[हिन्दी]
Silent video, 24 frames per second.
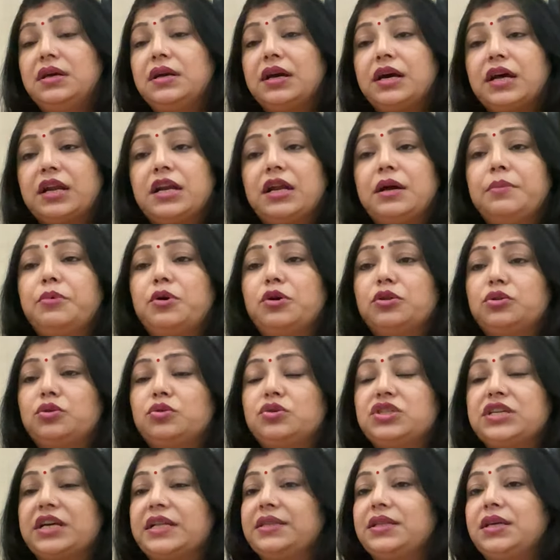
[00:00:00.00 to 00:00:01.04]
करना बहुत
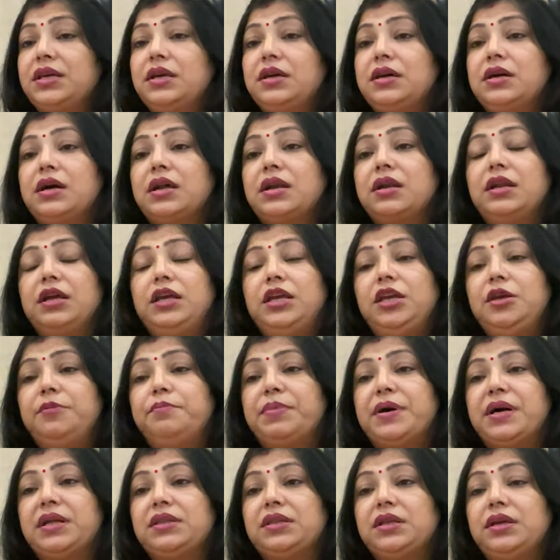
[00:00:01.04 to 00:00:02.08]
कुछ चाहते हैं कर नहीं
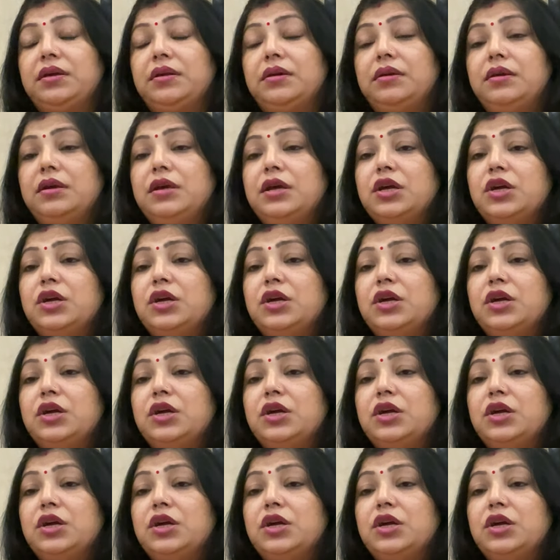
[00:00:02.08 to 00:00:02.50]
पाते हैं